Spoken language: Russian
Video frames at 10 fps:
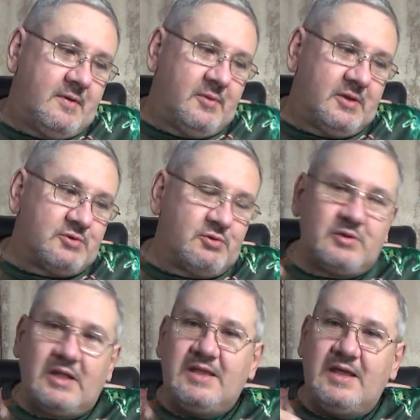Потому что
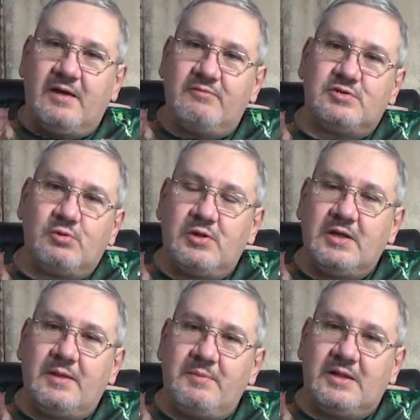вот отъехав 100
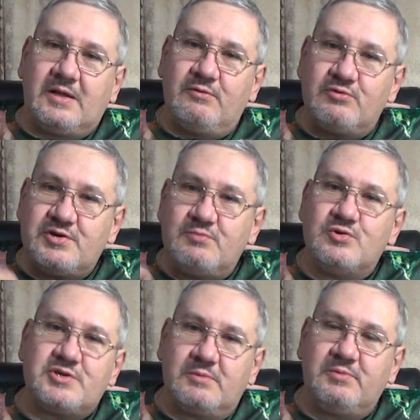километров, и уже
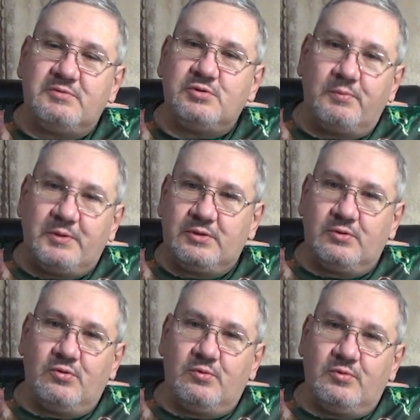может быть все
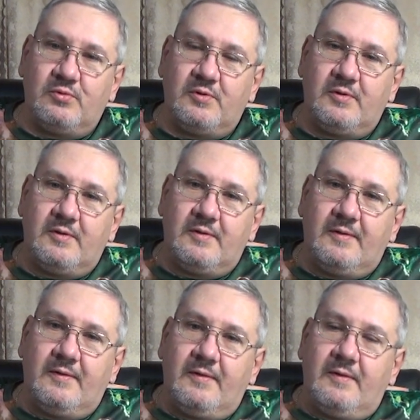по-другому.
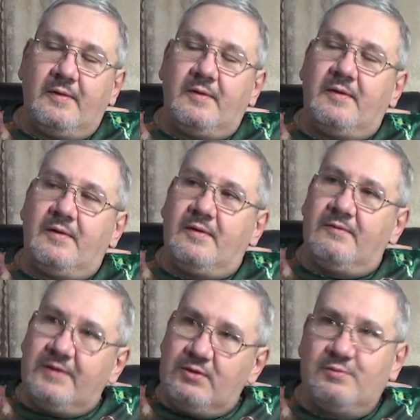
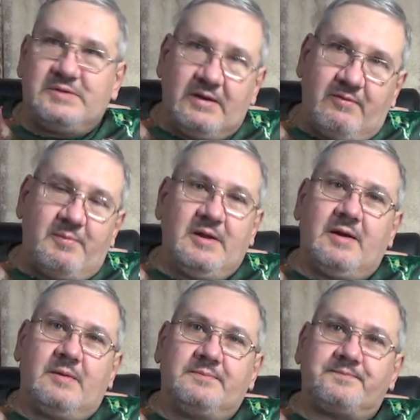Вернемся к
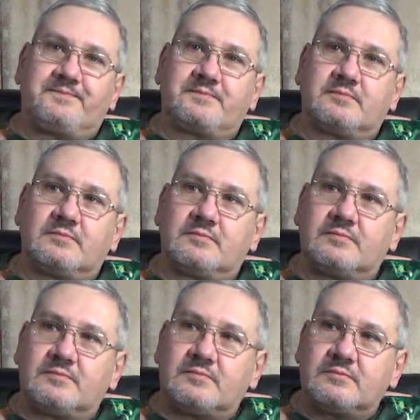воблерам.
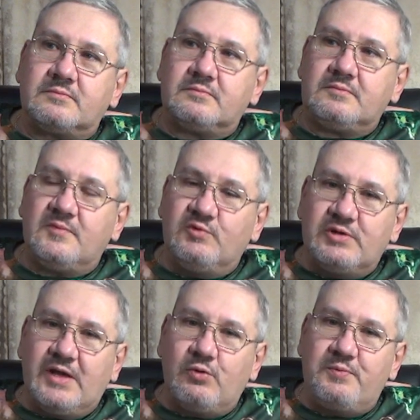
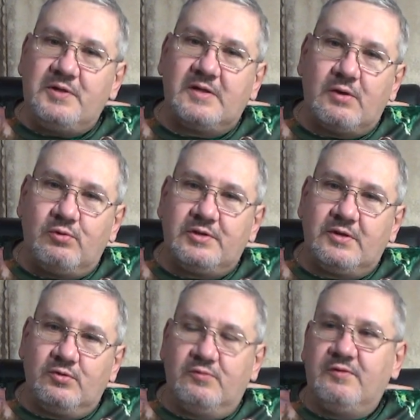Вот я купил
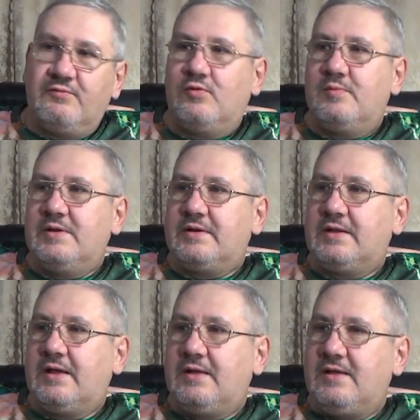какой-то новый воблер,
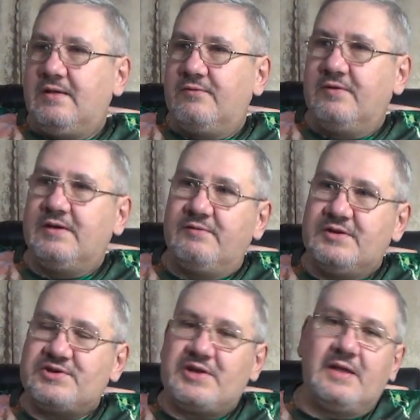да, и вы,
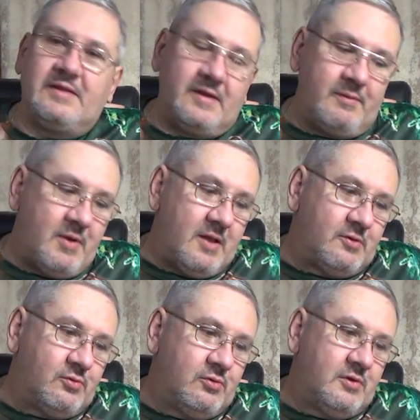выезжая на
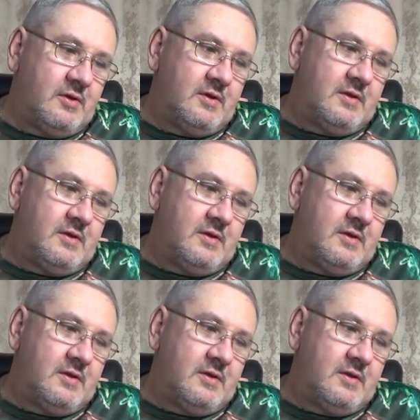рыбалку,